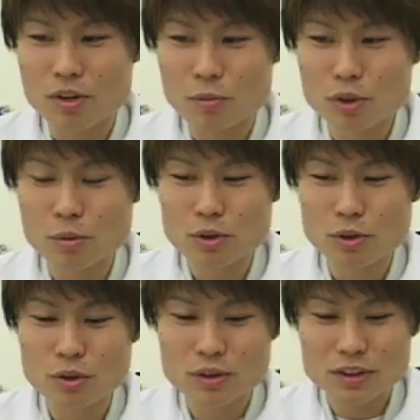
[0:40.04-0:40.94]
あのもとも
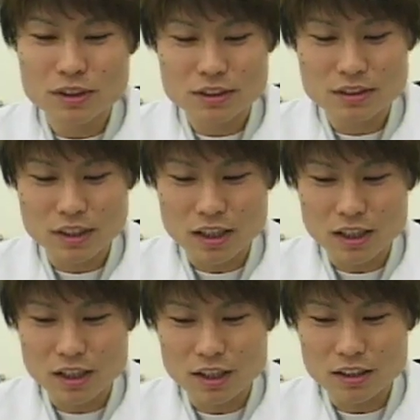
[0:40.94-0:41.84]
と、
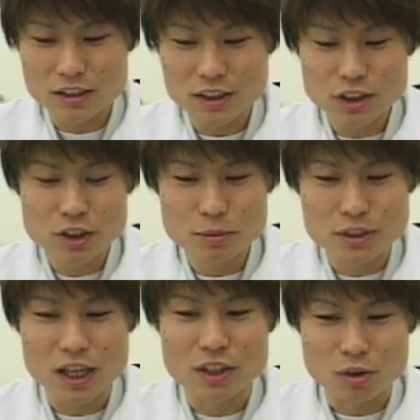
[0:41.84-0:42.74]
え技術部
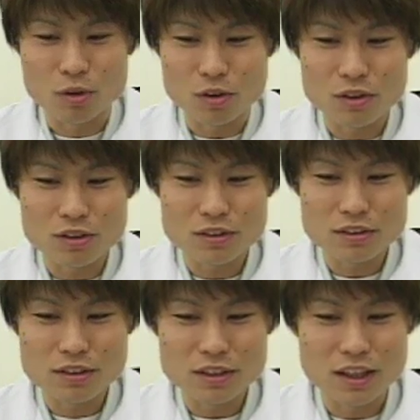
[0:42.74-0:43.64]
隊と
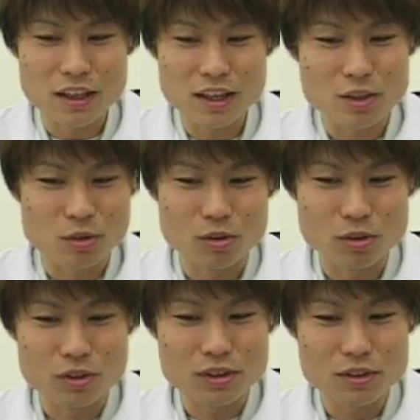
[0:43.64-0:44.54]
であ
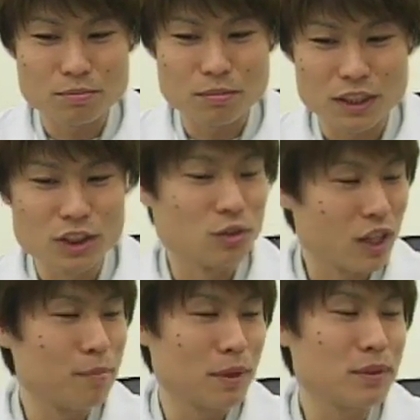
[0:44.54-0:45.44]
と、まあ、技能
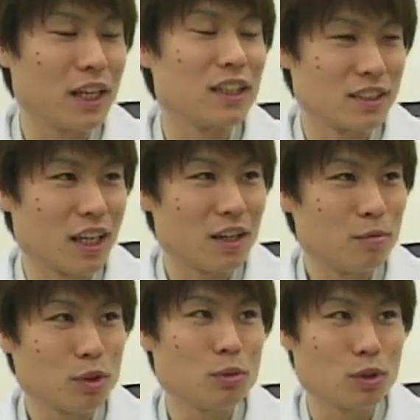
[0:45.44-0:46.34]
現場部隊ですね
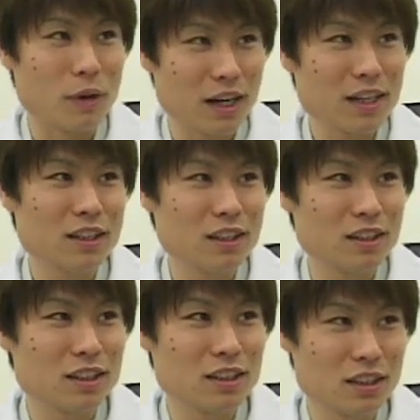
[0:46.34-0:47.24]
もともと分かれ
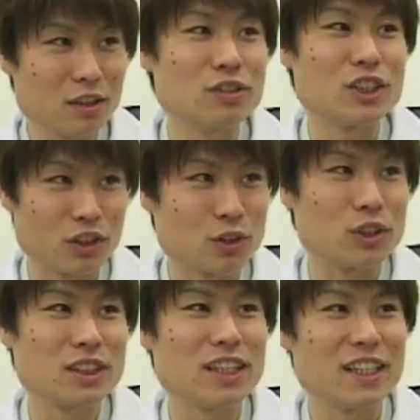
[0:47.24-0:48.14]
てるんですね組
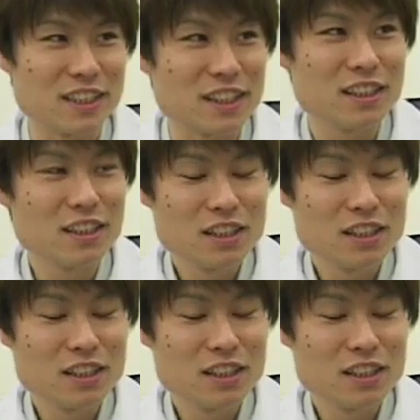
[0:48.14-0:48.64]
織的に